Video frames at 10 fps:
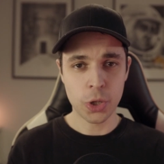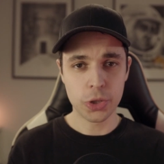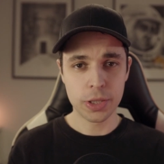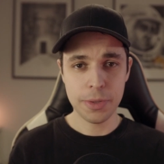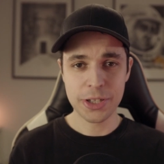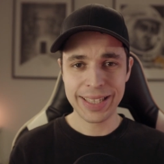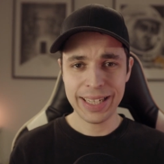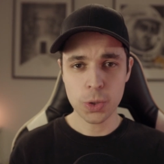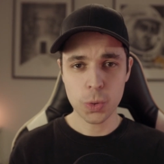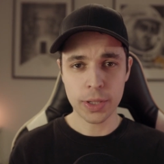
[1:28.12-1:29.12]
to o tym, że
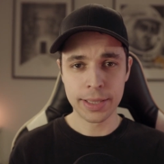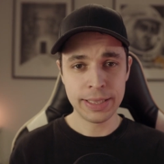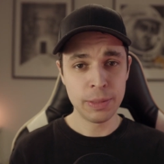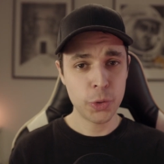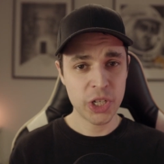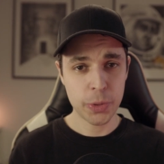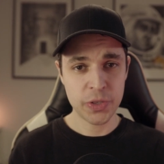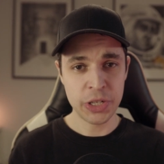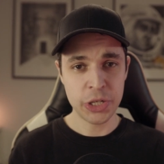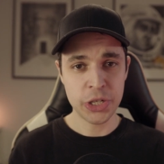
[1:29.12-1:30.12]
tej konkurencji muszę
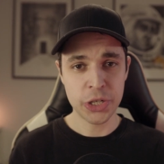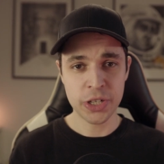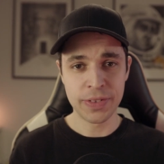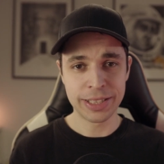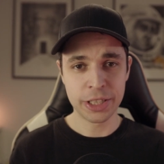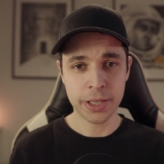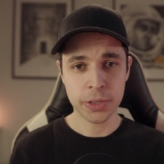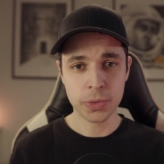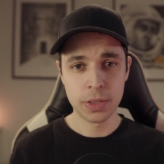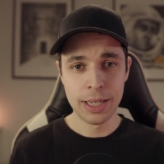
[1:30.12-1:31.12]
poświęcić jeszcze więcej
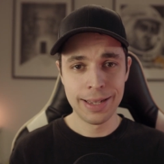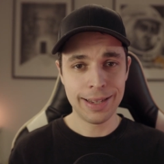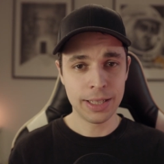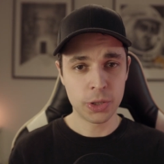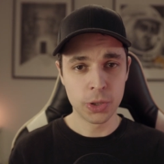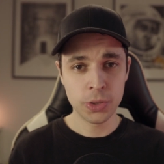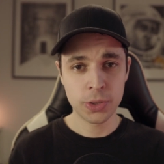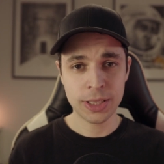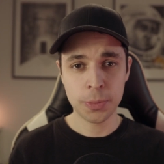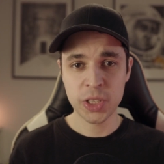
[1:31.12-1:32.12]
czasu. A to,
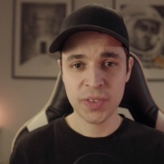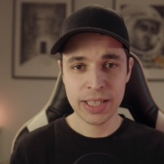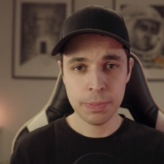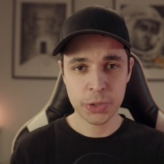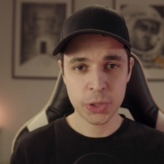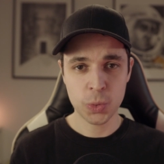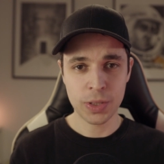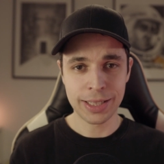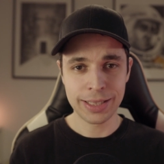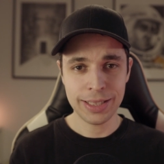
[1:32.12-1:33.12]
co zaobserwowałem podczas
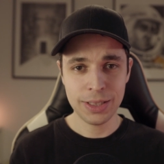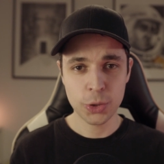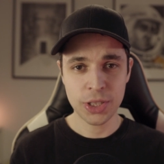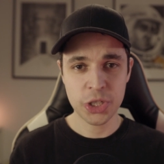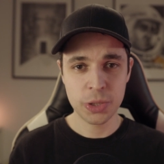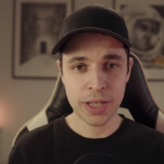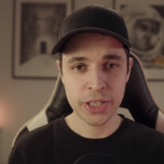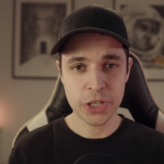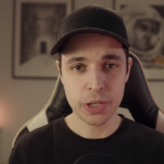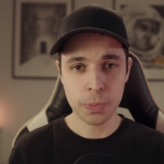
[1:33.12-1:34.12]
układania, to
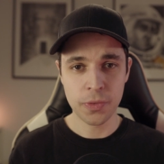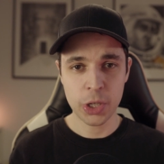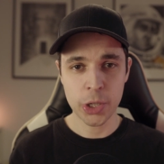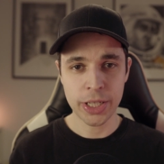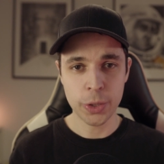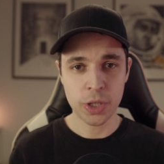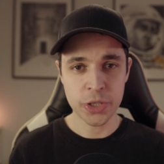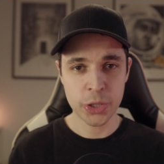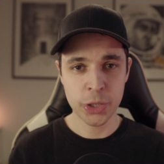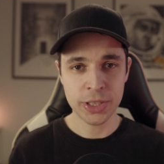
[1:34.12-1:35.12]
zatrzymanie się po wykonaniu
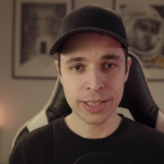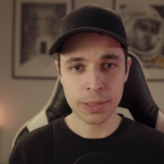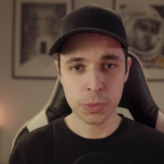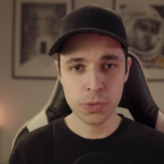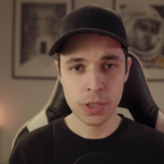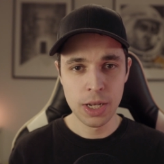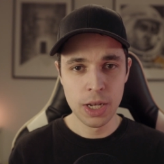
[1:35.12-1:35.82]
każdego z etapów